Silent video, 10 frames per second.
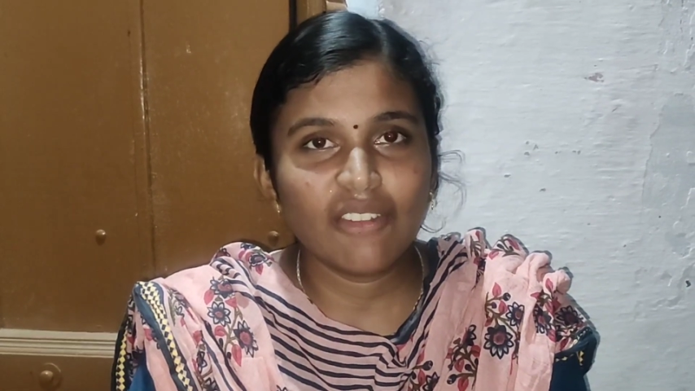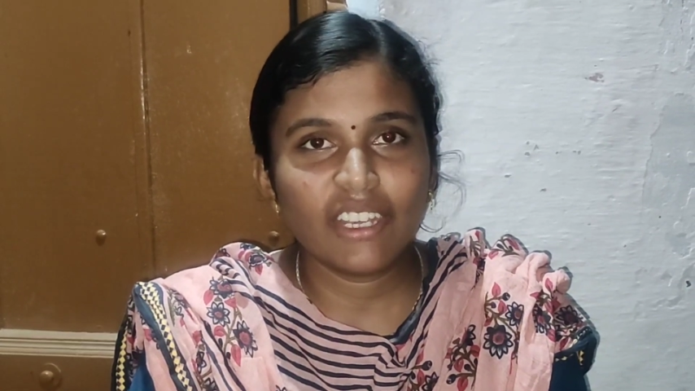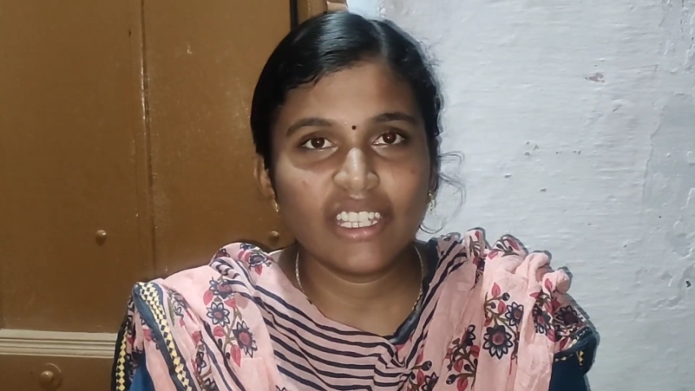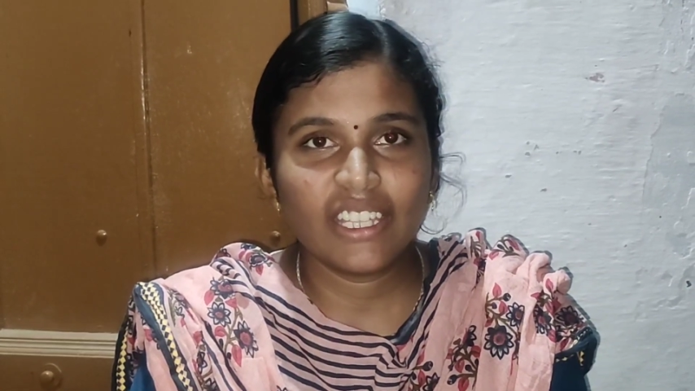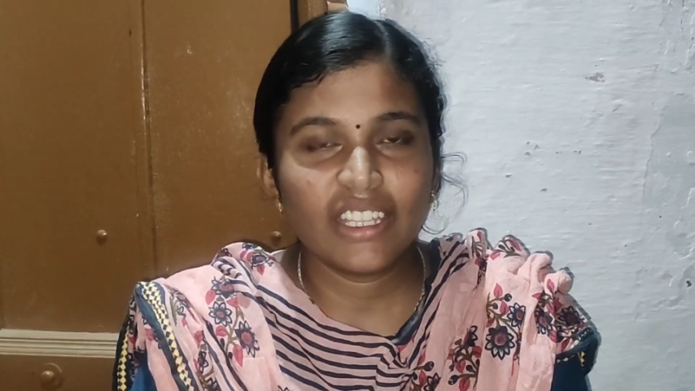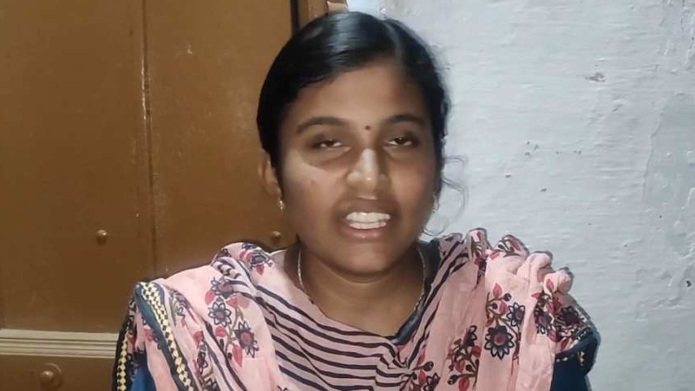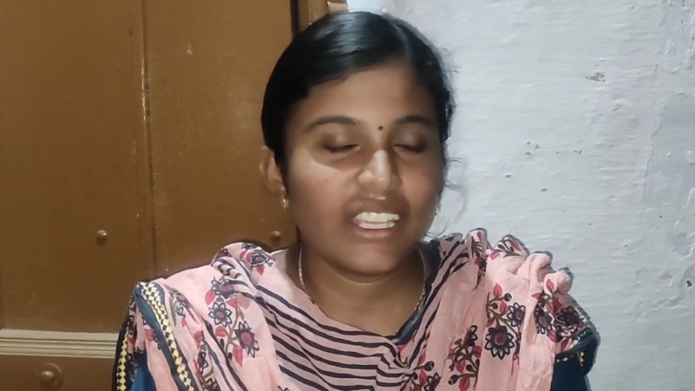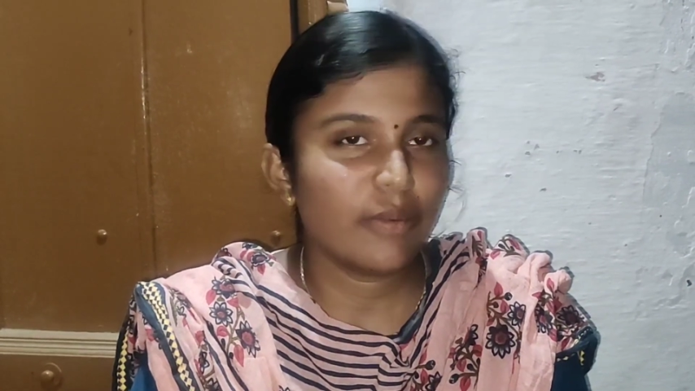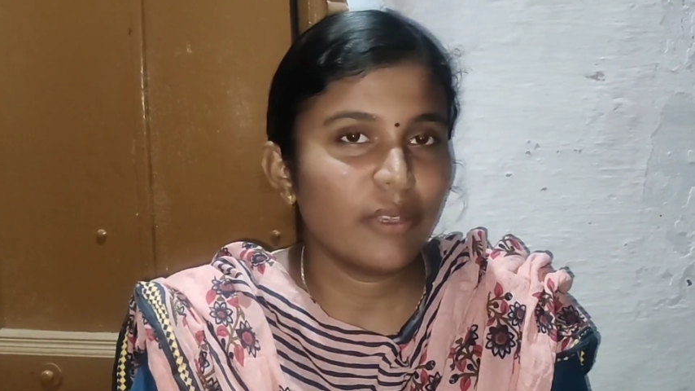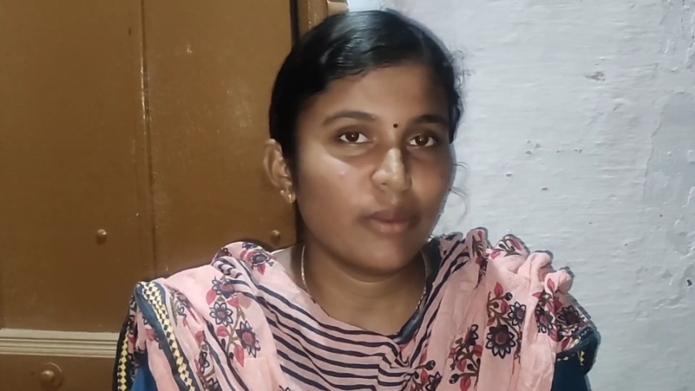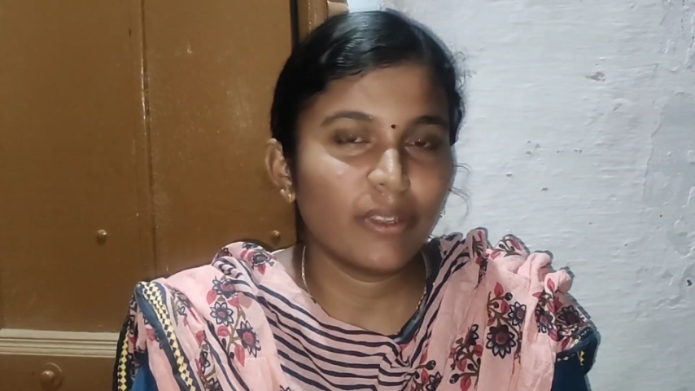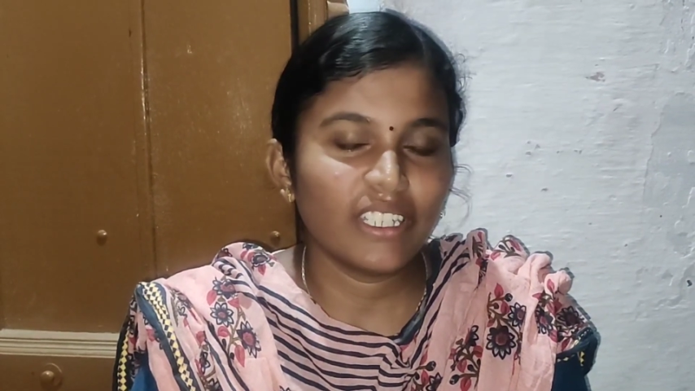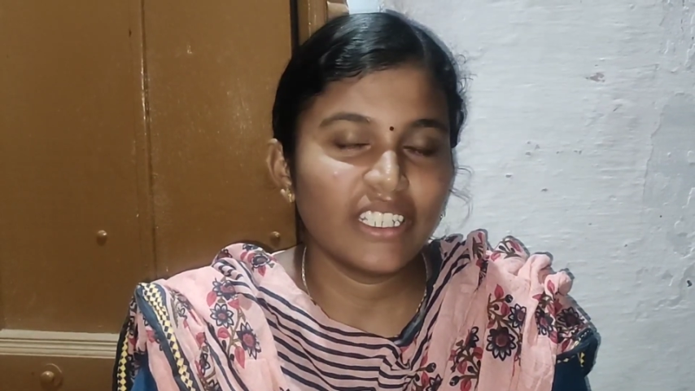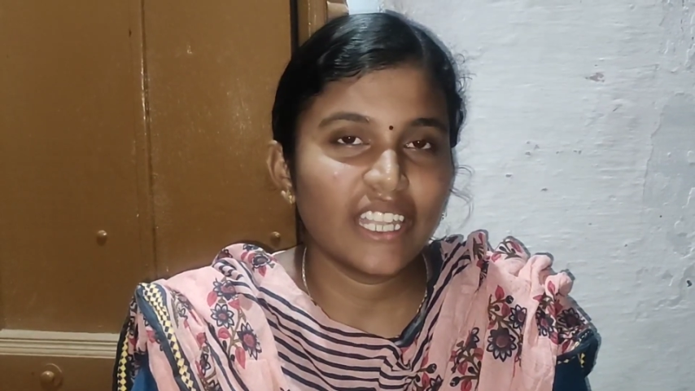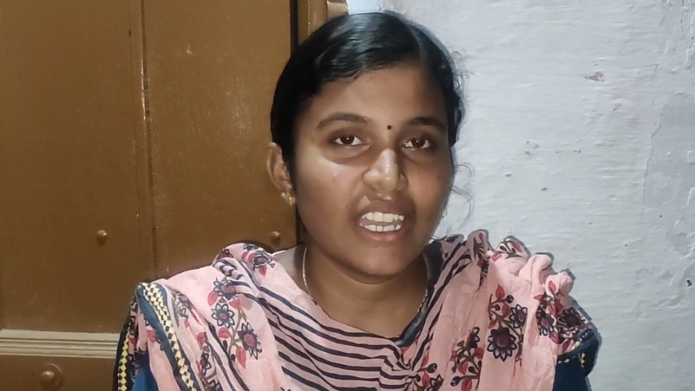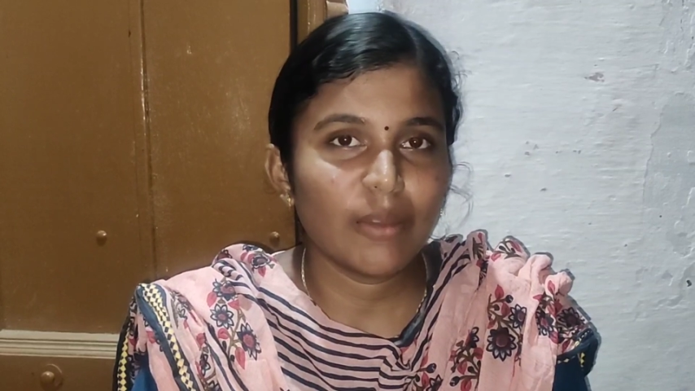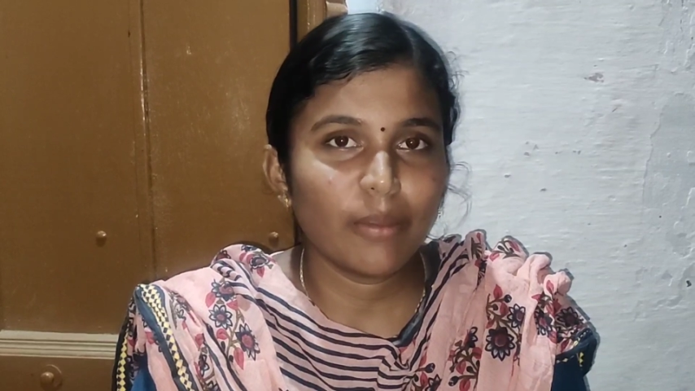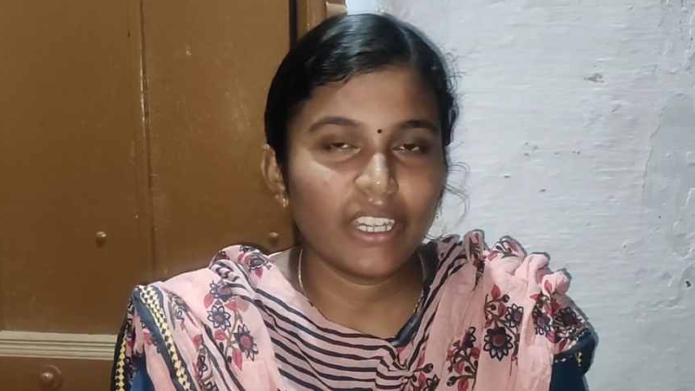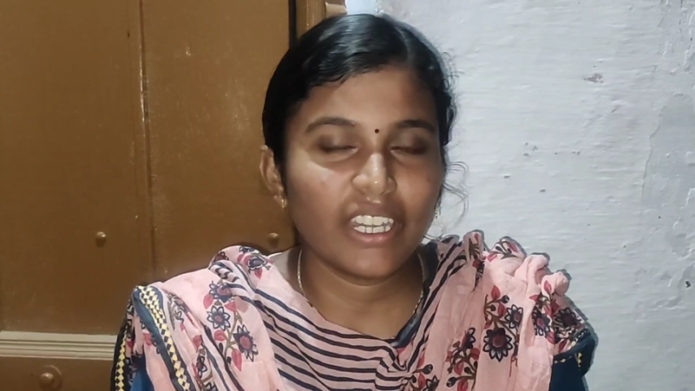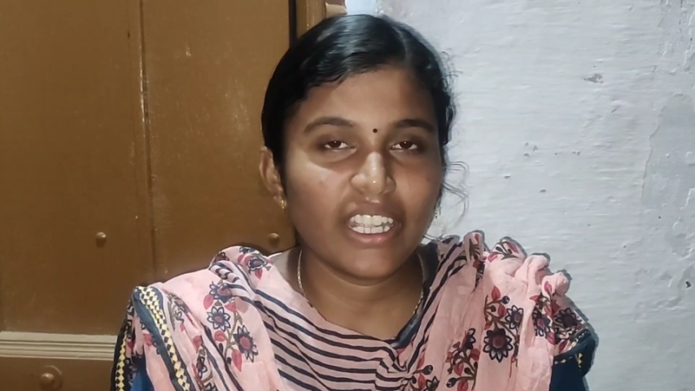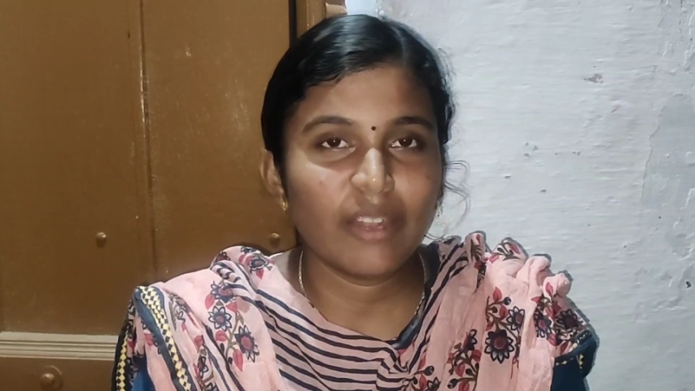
வரையுத இதே கீப்டே பண்ணு நல்லா பண்ணுற